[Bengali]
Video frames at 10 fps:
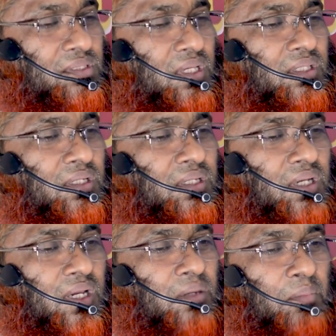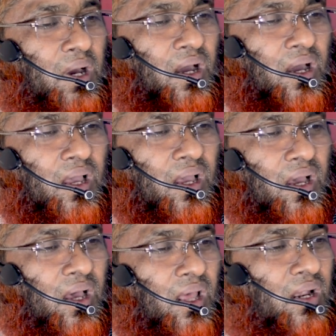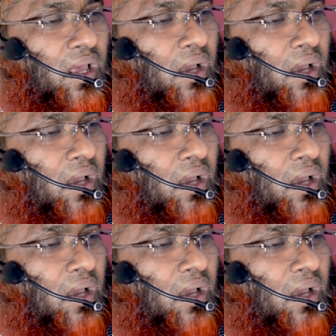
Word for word: জিদনি আলমাহ আল্লাহ